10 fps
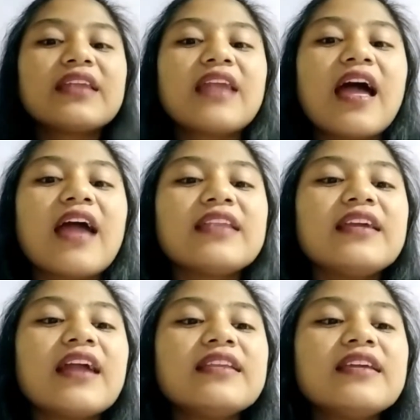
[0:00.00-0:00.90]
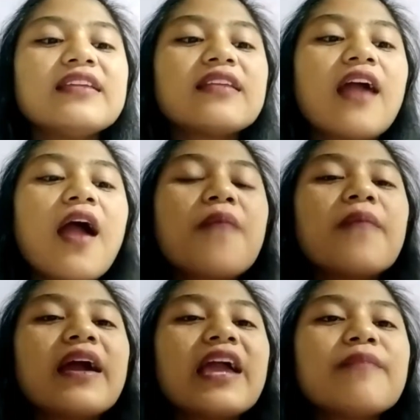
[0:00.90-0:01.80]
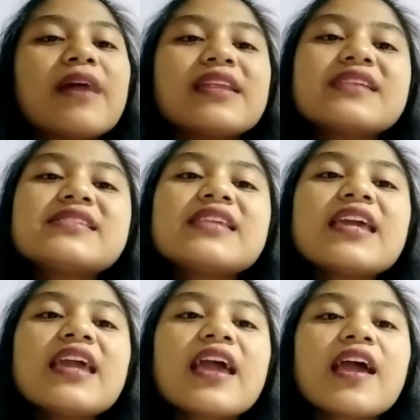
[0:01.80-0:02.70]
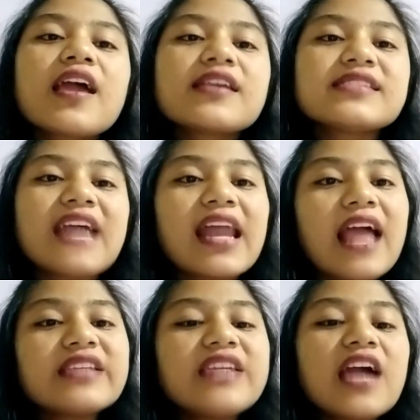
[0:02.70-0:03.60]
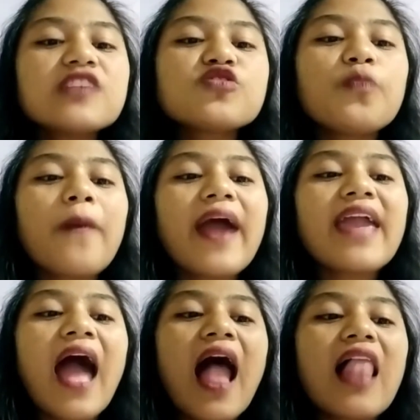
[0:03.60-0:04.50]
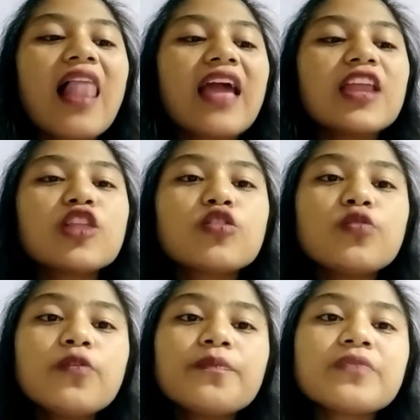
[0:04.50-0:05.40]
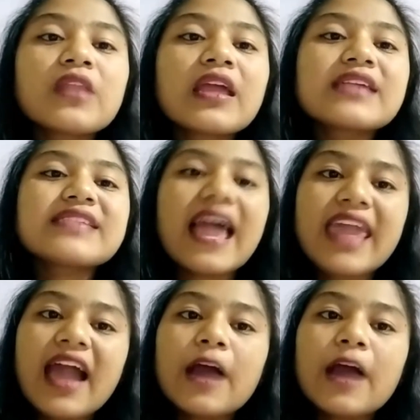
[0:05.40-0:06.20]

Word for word: Nah, adik-adik, bagaimana sih caranya supaya Allah itu sayang